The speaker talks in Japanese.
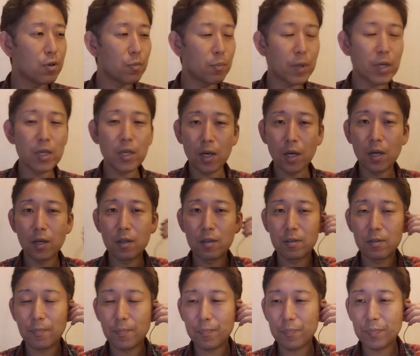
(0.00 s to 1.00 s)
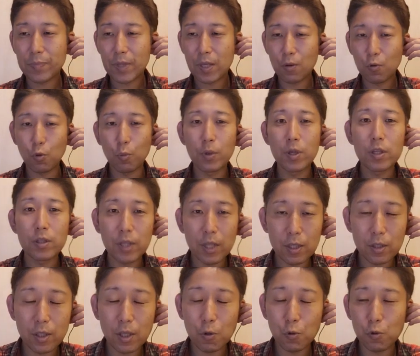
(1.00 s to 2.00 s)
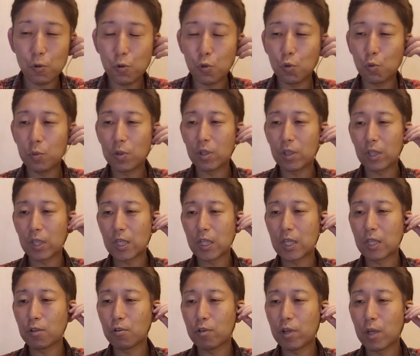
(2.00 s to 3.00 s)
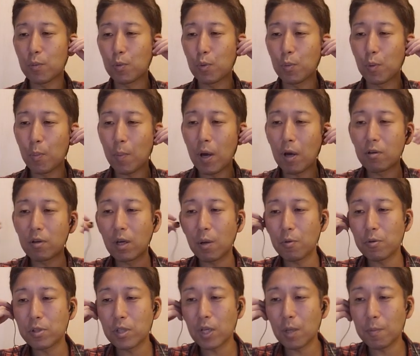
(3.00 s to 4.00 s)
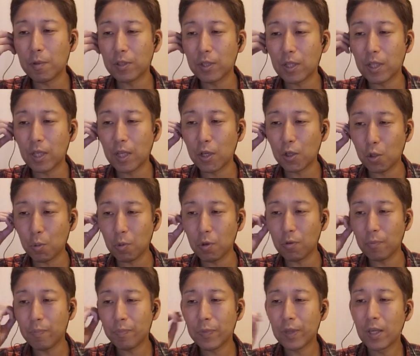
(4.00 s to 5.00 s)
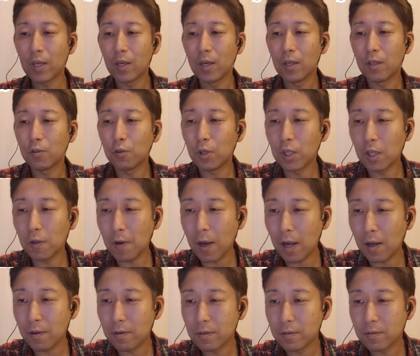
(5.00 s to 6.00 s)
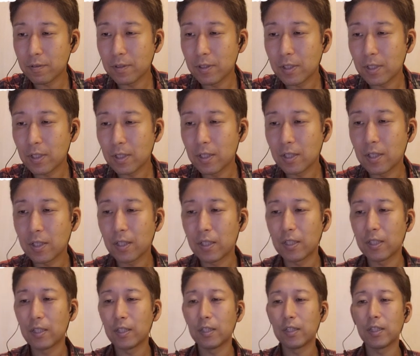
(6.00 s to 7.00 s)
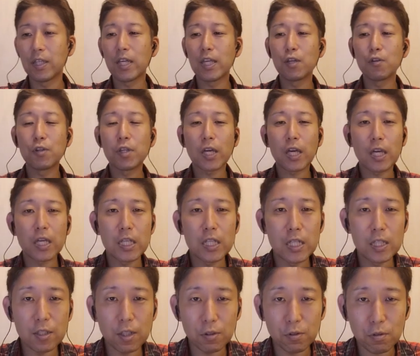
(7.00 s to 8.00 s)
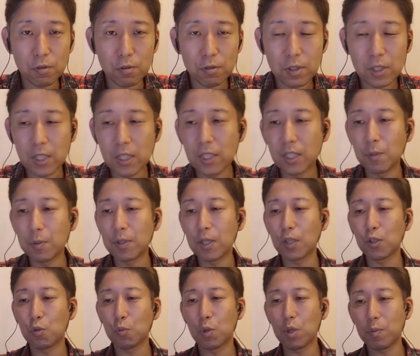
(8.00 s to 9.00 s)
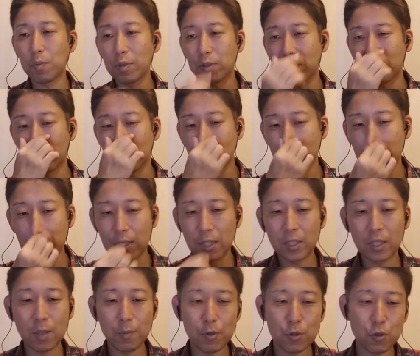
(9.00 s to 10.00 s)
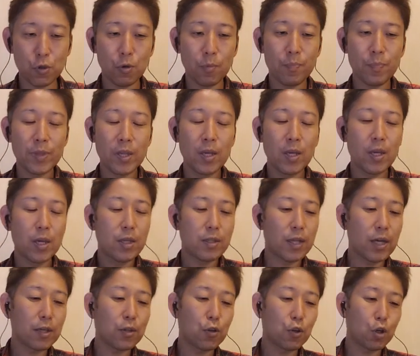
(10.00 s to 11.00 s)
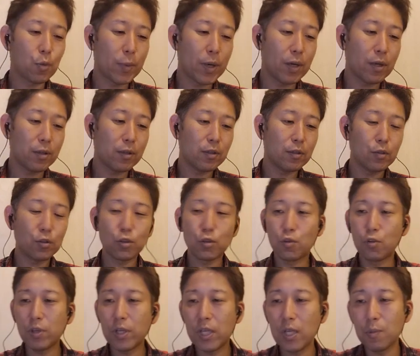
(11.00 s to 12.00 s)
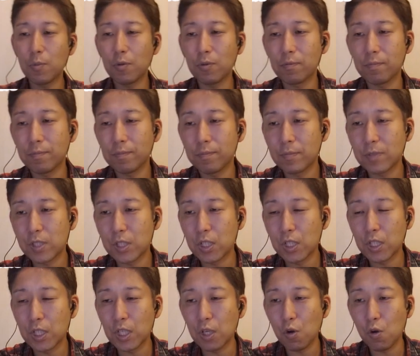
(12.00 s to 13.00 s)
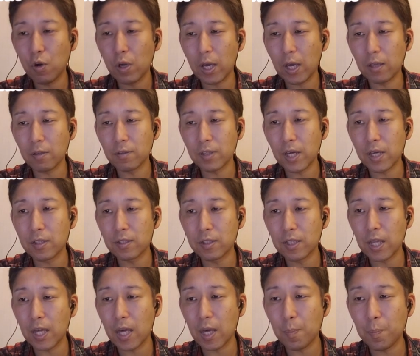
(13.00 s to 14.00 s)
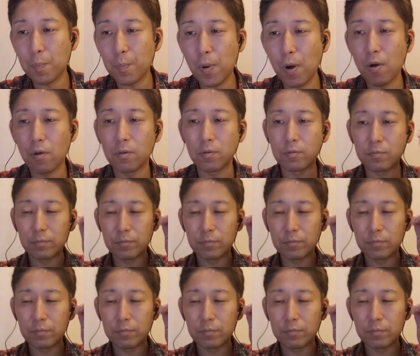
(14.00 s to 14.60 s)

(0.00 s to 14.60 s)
まあいいかごめんなさいなのでちょっと皆さん聞きづらい部分もあるかもしれませんけれどもそれではできるだけ気にせず行ってみたいと思います行ってみましょう3曲目「スクリーム CD 音源再生ポン